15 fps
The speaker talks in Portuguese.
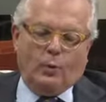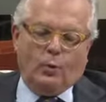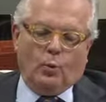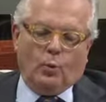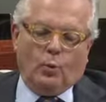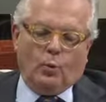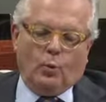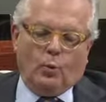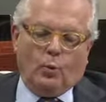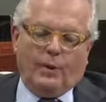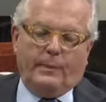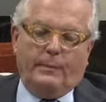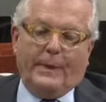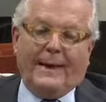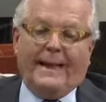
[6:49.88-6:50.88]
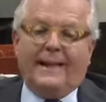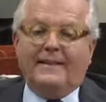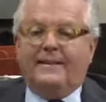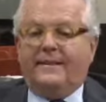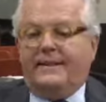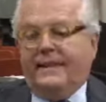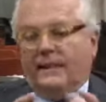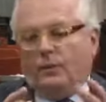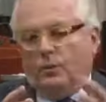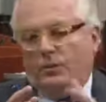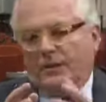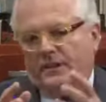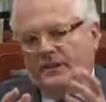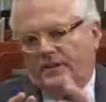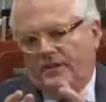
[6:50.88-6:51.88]
o, o, que parece ter
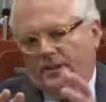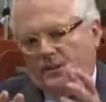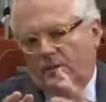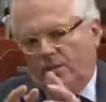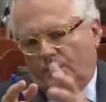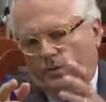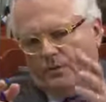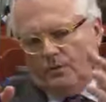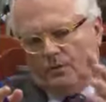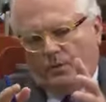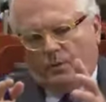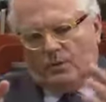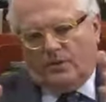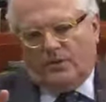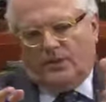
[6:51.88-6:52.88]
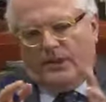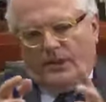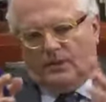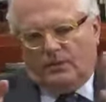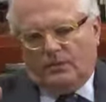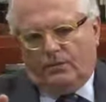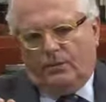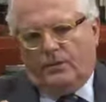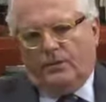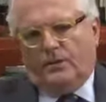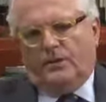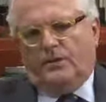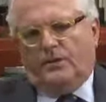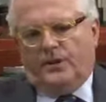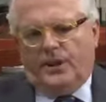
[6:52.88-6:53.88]
acontecido, segundo o consenso de,
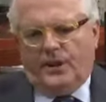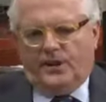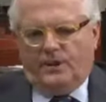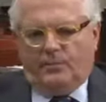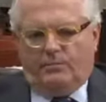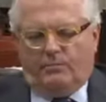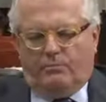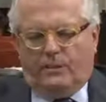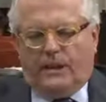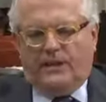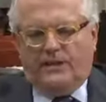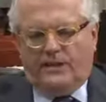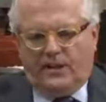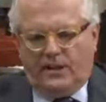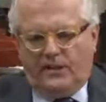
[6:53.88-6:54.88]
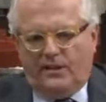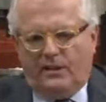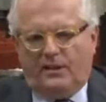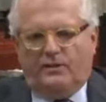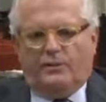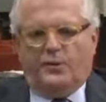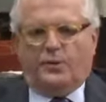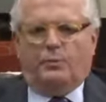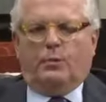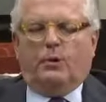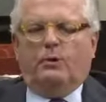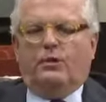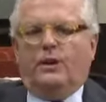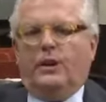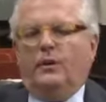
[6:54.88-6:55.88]
de, gente mais entendida de futebol
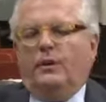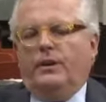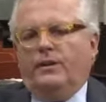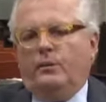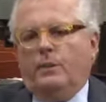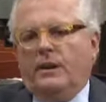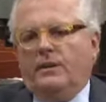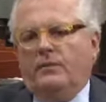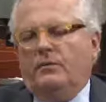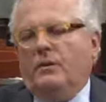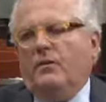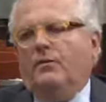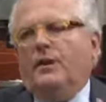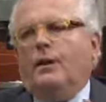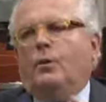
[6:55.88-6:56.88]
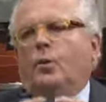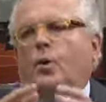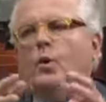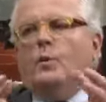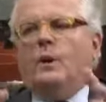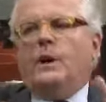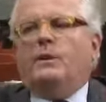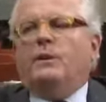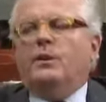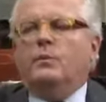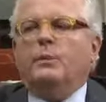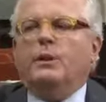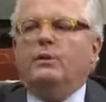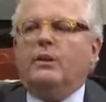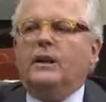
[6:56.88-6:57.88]
do que eu, é que o Brasil naufragou completamente no
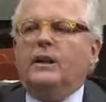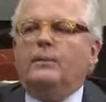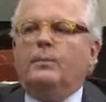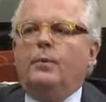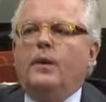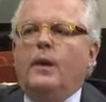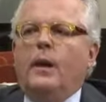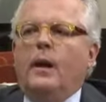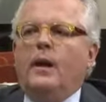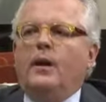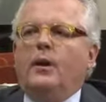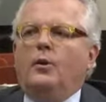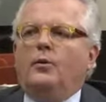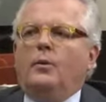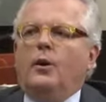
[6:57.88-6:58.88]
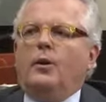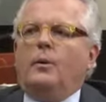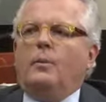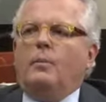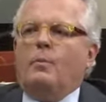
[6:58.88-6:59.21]
meio campo. Não deixa de modéstia, que, você